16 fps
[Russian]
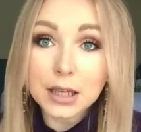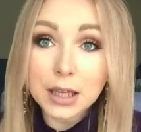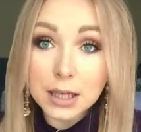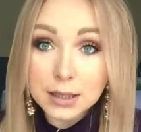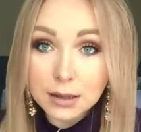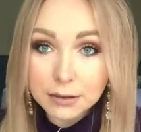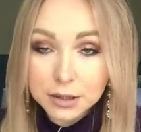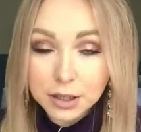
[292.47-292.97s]

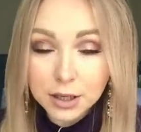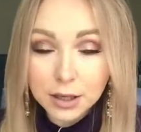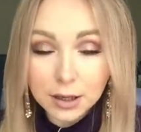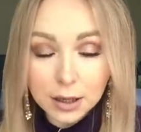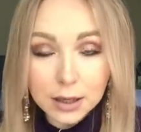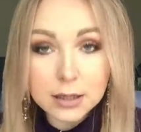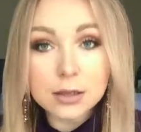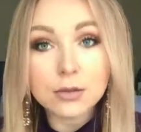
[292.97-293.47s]
такие девочки
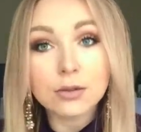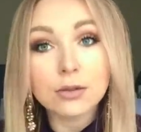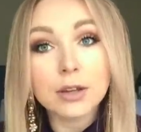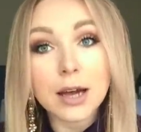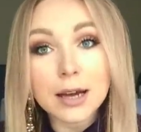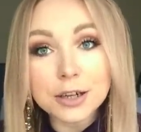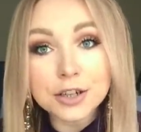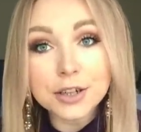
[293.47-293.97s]
есть, но
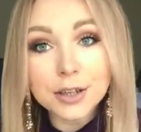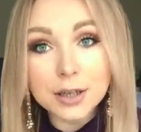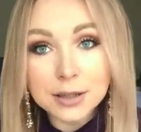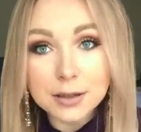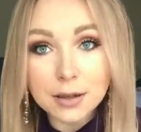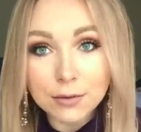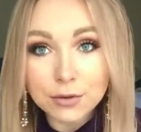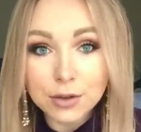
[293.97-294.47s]
также
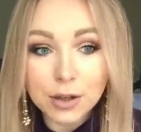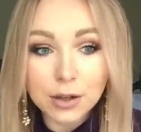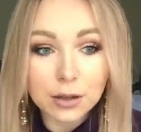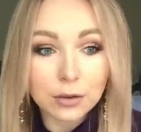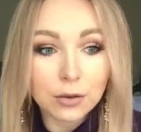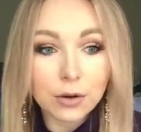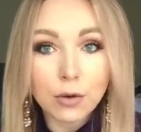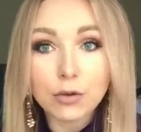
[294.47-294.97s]
есть девушки,
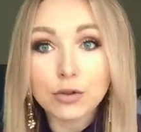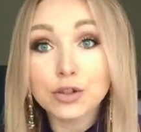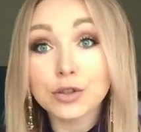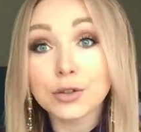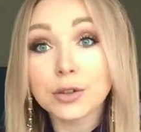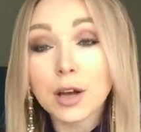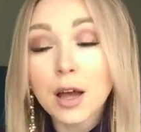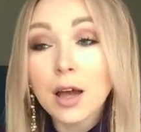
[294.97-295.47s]
которые
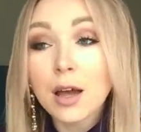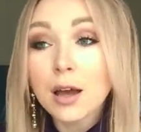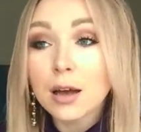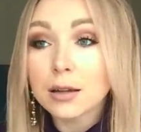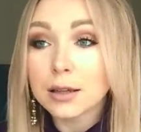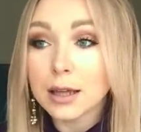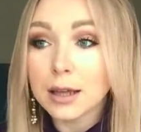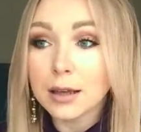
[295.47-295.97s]
очень
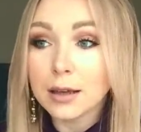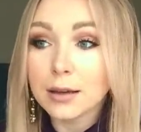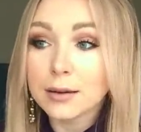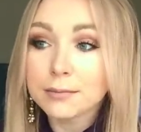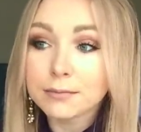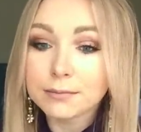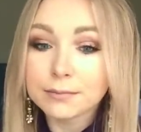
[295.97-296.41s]
такие